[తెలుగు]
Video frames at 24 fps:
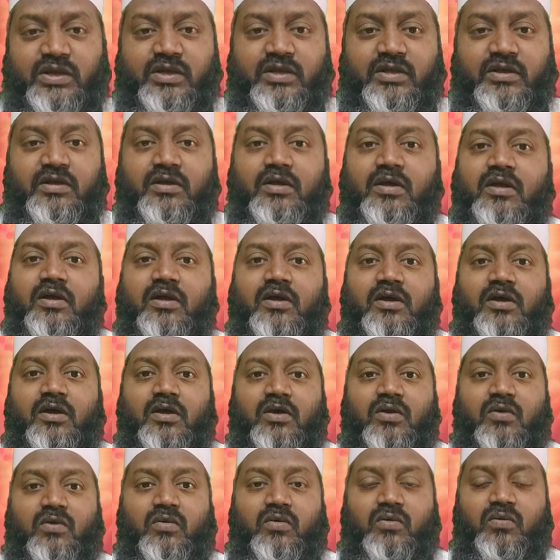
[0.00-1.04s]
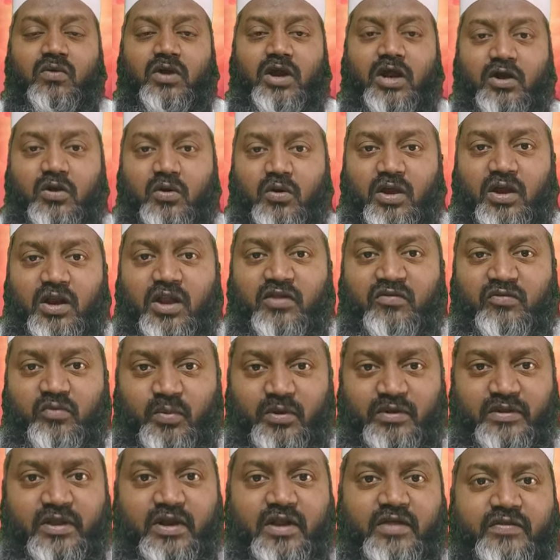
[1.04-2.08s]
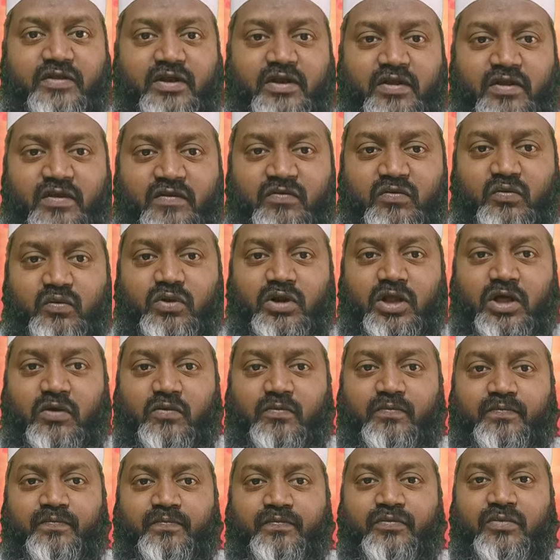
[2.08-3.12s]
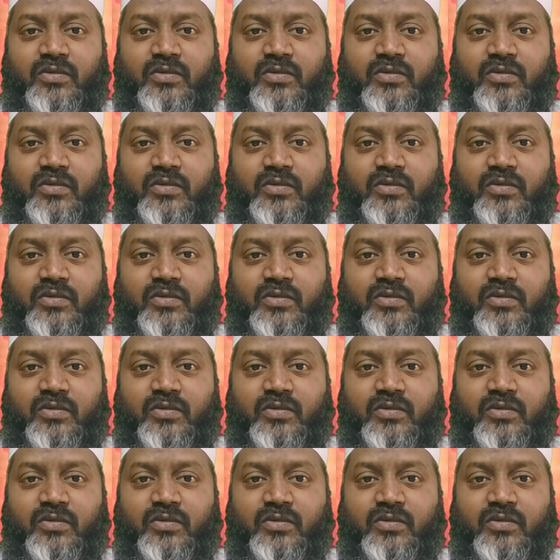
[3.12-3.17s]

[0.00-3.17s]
అని కురాన్లో అల్లా సుమతలా తెలియజేస్తూ ఉన్నారు